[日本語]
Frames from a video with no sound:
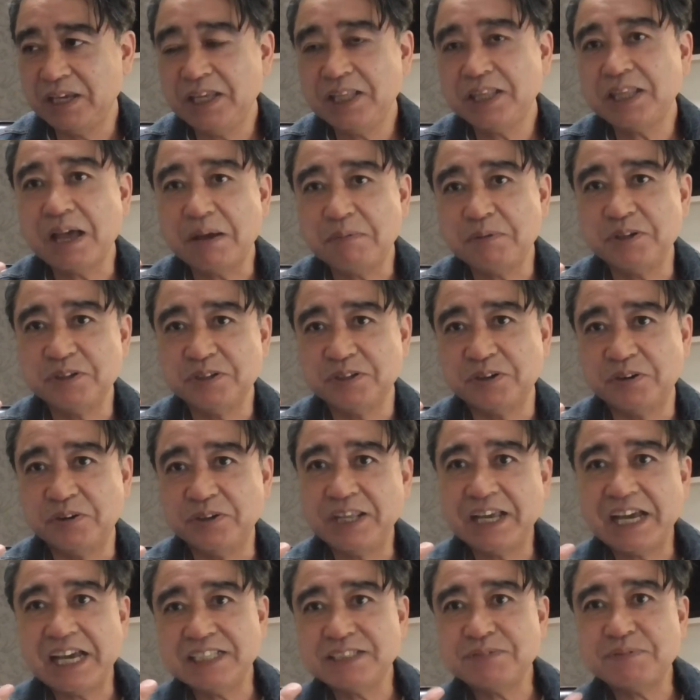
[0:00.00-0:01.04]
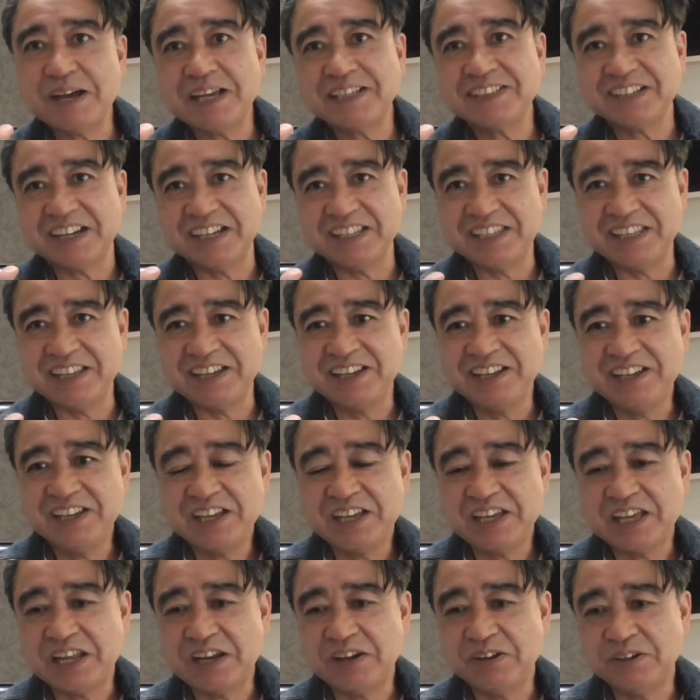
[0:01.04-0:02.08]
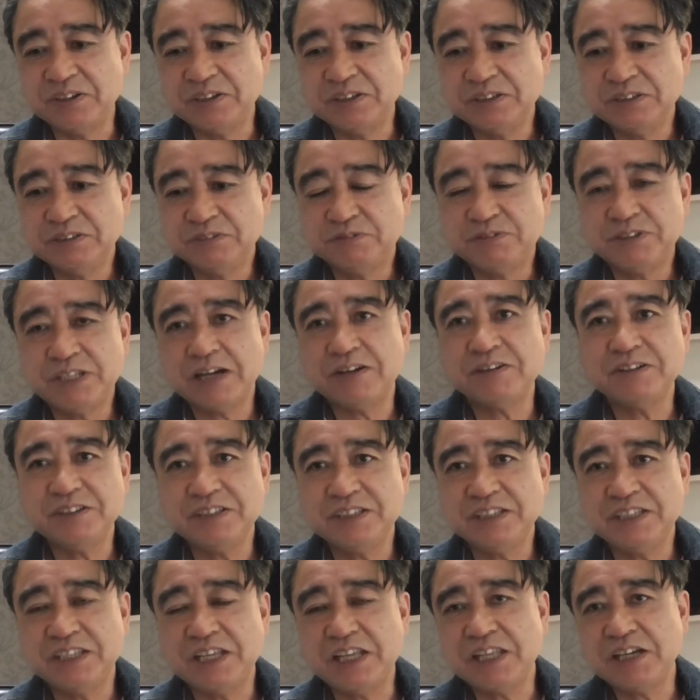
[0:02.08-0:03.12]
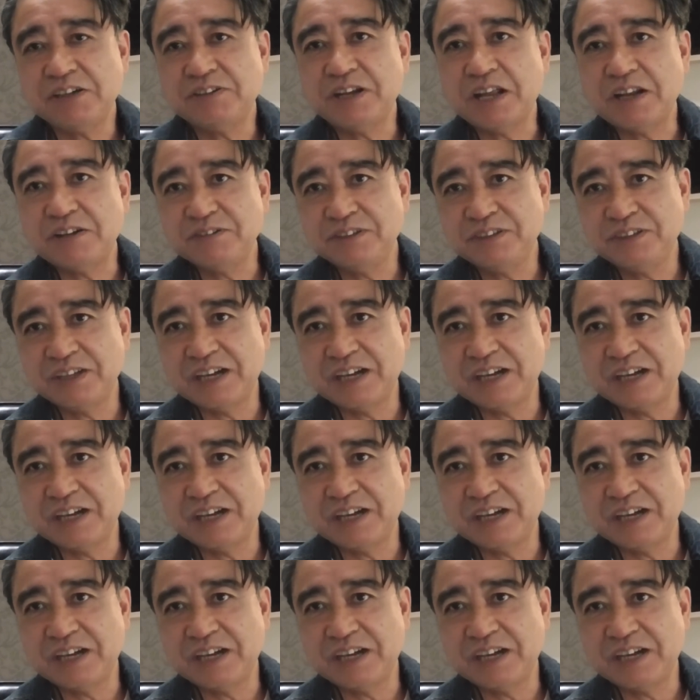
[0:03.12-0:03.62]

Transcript: インタビューお願いします」とかって「あの福田君出てくれる?」